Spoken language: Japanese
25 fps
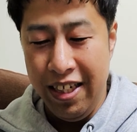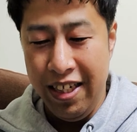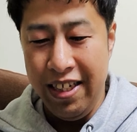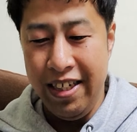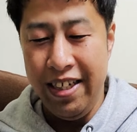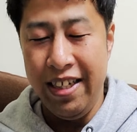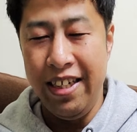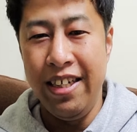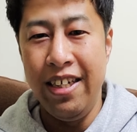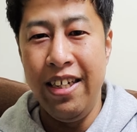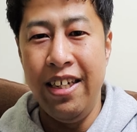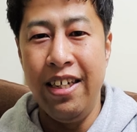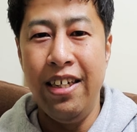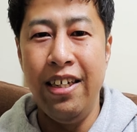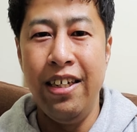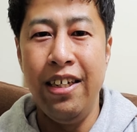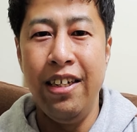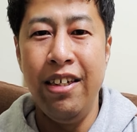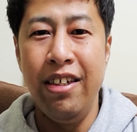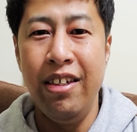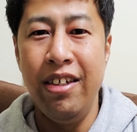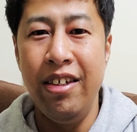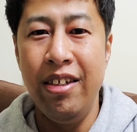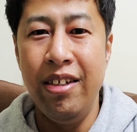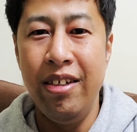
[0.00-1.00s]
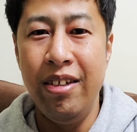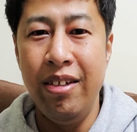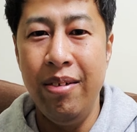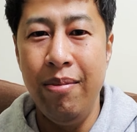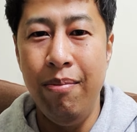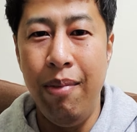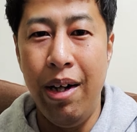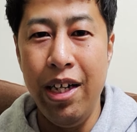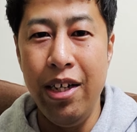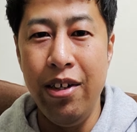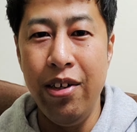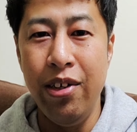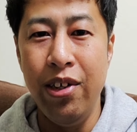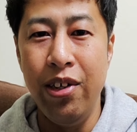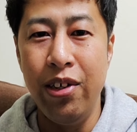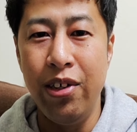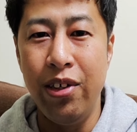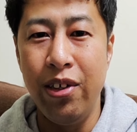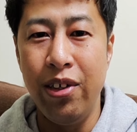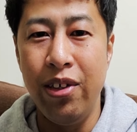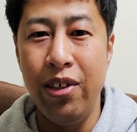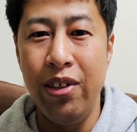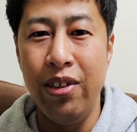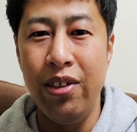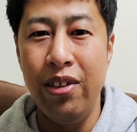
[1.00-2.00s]
えー、まあいろいろ
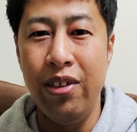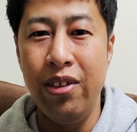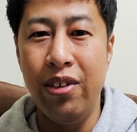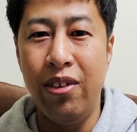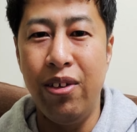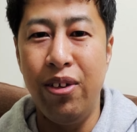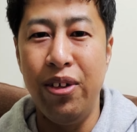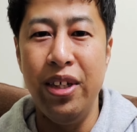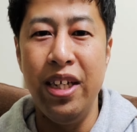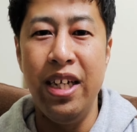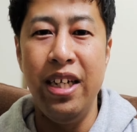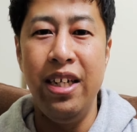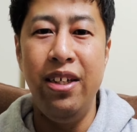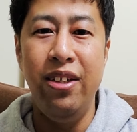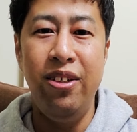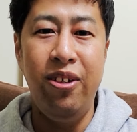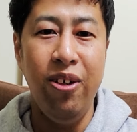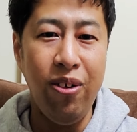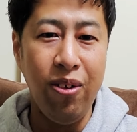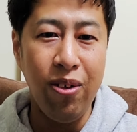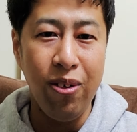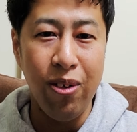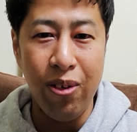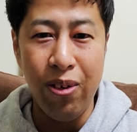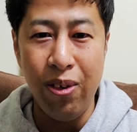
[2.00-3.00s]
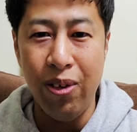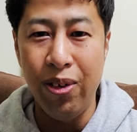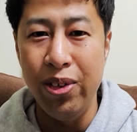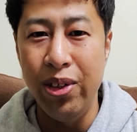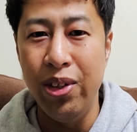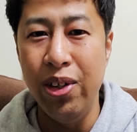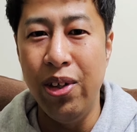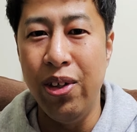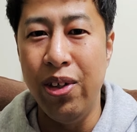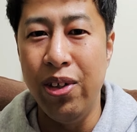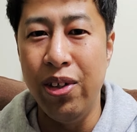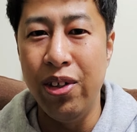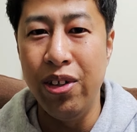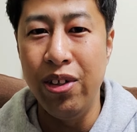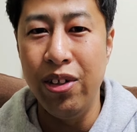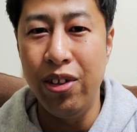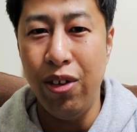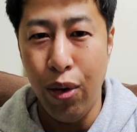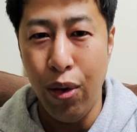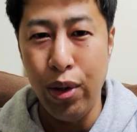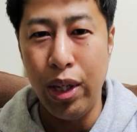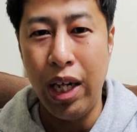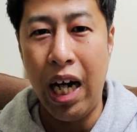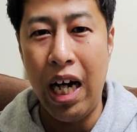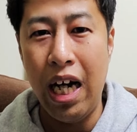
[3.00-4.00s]
とこうね、どこをこうどう
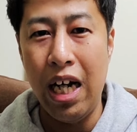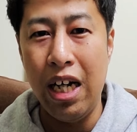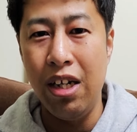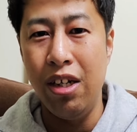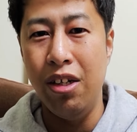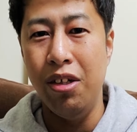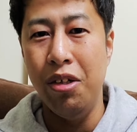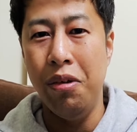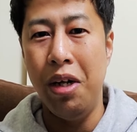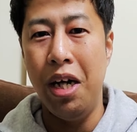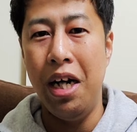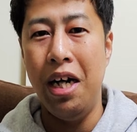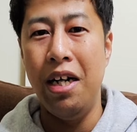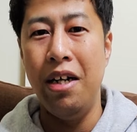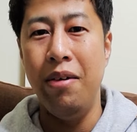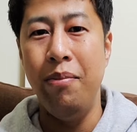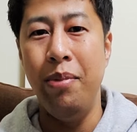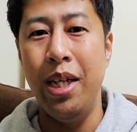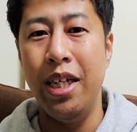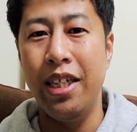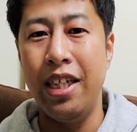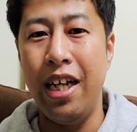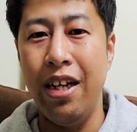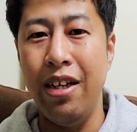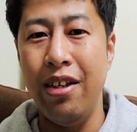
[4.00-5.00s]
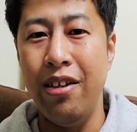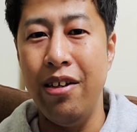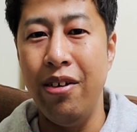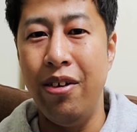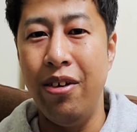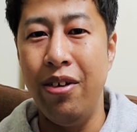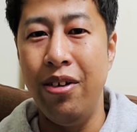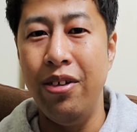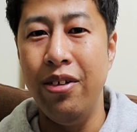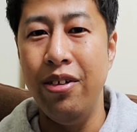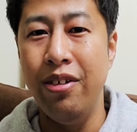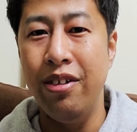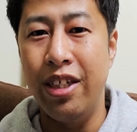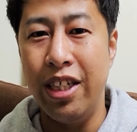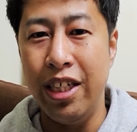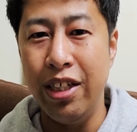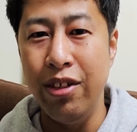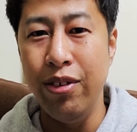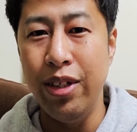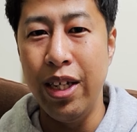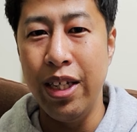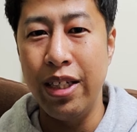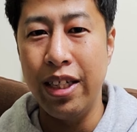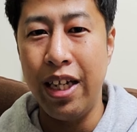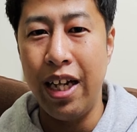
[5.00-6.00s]
取るかは皆さんの自
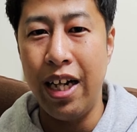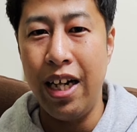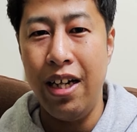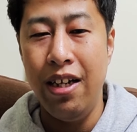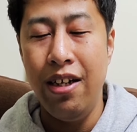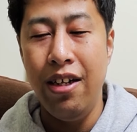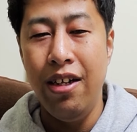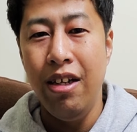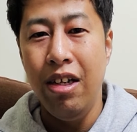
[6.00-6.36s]
由ですから。